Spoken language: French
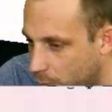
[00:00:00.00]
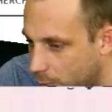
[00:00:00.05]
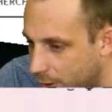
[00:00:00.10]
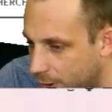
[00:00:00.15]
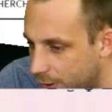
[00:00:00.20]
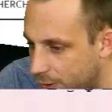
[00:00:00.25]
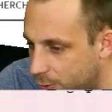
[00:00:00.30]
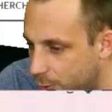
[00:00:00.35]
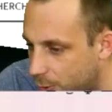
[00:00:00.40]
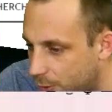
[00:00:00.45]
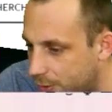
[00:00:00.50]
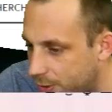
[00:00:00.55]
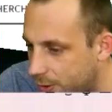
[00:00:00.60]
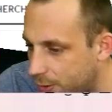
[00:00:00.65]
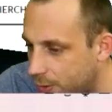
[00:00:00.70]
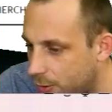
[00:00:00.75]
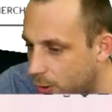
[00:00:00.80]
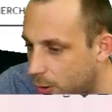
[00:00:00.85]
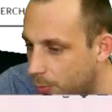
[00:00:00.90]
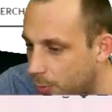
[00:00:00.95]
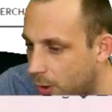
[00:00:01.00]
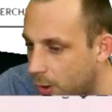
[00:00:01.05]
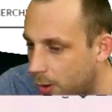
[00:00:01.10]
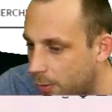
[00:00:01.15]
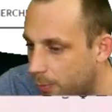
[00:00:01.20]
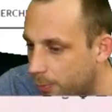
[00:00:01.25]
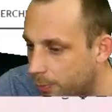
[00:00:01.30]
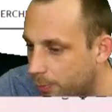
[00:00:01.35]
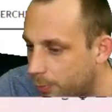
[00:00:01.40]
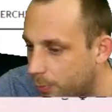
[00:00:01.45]
Vous allez sur le site comme
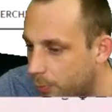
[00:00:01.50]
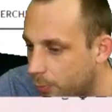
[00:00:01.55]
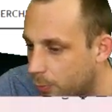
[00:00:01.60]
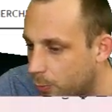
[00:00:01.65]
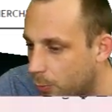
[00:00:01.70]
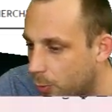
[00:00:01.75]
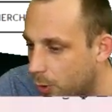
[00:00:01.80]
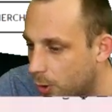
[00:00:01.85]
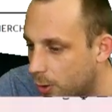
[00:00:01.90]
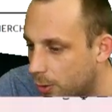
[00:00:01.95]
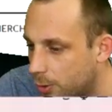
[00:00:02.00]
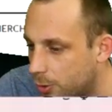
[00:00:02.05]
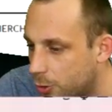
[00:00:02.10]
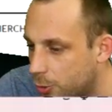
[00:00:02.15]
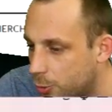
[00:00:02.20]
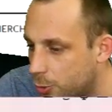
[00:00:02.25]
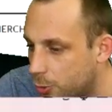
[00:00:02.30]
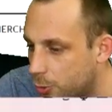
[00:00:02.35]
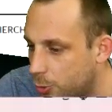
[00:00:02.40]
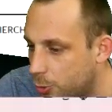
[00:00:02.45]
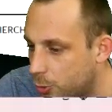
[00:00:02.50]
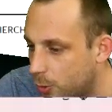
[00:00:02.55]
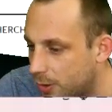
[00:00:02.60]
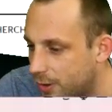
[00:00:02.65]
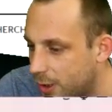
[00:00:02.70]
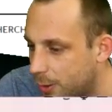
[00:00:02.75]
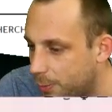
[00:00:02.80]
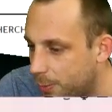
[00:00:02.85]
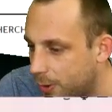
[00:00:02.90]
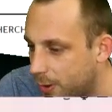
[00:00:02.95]
là. Moi, j'ai juste eu à
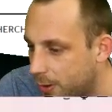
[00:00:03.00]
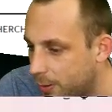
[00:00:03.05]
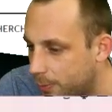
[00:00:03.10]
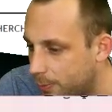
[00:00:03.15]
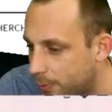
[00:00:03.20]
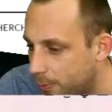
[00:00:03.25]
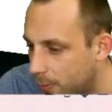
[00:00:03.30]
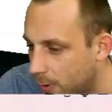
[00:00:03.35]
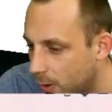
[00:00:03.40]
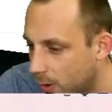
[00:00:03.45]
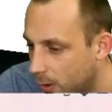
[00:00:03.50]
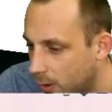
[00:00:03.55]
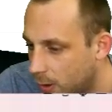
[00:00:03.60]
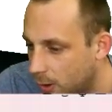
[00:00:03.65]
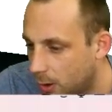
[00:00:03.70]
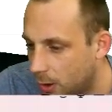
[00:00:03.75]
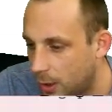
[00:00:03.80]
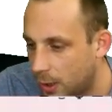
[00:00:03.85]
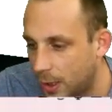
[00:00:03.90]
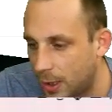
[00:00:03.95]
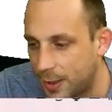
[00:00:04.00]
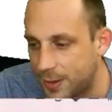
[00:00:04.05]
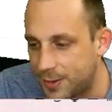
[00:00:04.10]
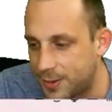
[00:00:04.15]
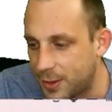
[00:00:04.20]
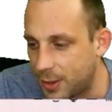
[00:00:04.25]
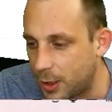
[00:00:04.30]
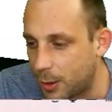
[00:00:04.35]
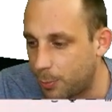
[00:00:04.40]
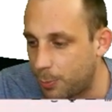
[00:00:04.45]
taper
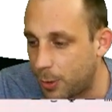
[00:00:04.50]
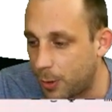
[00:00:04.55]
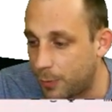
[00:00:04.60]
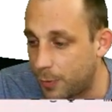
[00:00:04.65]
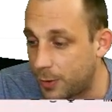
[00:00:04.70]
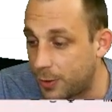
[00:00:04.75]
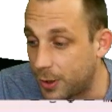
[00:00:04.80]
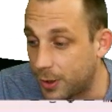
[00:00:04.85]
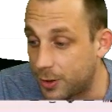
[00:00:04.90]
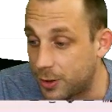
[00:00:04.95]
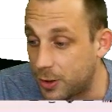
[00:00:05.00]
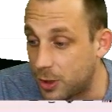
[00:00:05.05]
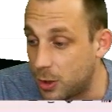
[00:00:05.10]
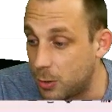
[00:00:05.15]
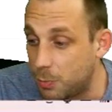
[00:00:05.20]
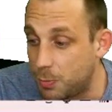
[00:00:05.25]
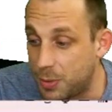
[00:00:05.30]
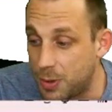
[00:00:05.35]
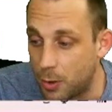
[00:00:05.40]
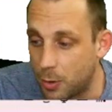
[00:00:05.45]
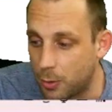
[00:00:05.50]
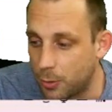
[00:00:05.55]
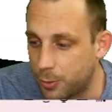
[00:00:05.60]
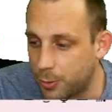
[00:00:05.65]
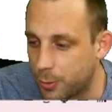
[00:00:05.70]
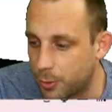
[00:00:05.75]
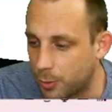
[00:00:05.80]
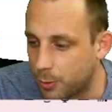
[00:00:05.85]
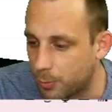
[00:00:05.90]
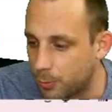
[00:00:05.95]
Acer pavé tactile
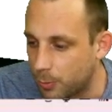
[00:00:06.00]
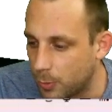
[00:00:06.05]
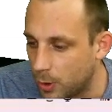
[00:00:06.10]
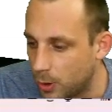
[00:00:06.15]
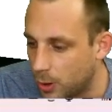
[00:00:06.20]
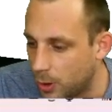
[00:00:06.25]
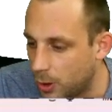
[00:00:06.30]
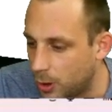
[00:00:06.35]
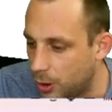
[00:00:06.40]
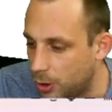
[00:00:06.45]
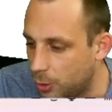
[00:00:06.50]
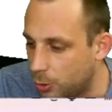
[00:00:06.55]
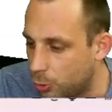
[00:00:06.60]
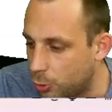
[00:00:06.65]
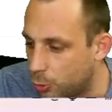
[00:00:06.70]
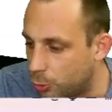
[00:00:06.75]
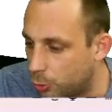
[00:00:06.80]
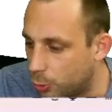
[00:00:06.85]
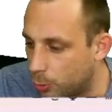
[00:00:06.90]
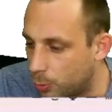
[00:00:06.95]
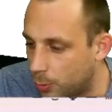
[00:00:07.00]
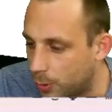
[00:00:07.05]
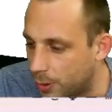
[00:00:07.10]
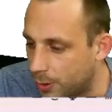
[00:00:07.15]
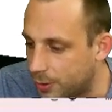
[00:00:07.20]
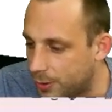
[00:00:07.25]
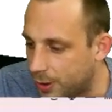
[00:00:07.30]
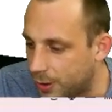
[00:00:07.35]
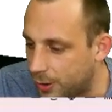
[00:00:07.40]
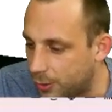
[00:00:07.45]
pilote et je tombe
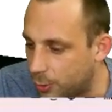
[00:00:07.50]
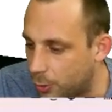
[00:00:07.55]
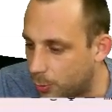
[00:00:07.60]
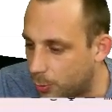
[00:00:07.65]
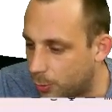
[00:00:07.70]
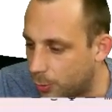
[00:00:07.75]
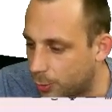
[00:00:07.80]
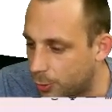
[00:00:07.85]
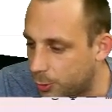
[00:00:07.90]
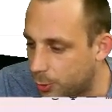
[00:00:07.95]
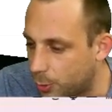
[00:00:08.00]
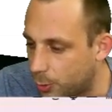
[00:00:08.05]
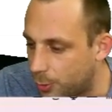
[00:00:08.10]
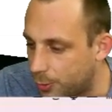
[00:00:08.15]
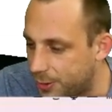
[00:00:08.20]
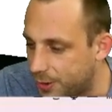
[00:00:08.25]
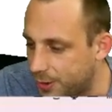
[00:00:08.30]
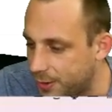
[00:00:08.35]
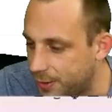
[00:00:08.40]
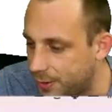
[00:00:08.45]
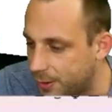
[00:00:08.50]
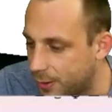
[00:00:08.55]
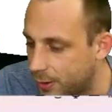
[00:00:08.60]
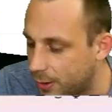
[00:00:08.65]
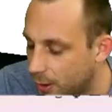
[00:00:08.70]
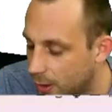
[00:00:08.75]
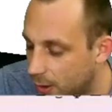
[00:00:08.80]
hein, directement sur le site.